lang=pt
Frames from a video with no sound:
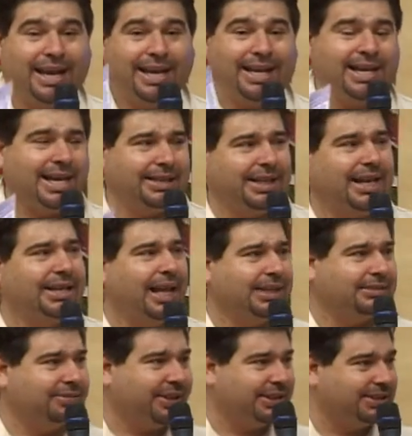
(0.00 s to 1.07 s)
em até
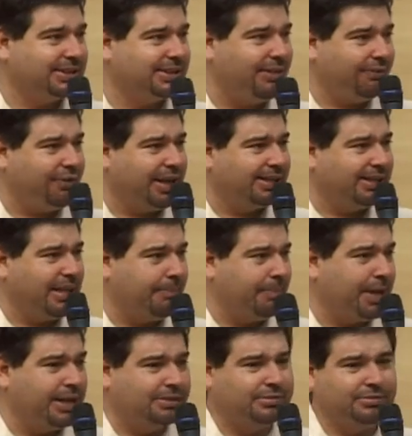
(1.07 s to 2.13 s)
10 vezes. Você faz em
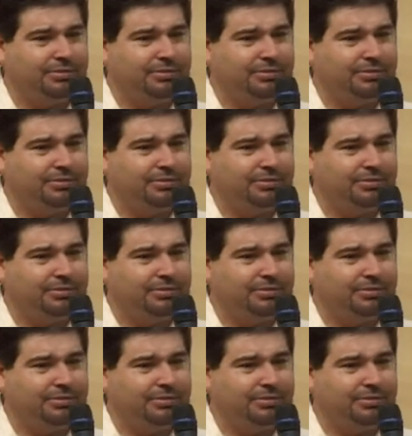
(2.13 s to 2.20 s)
apenas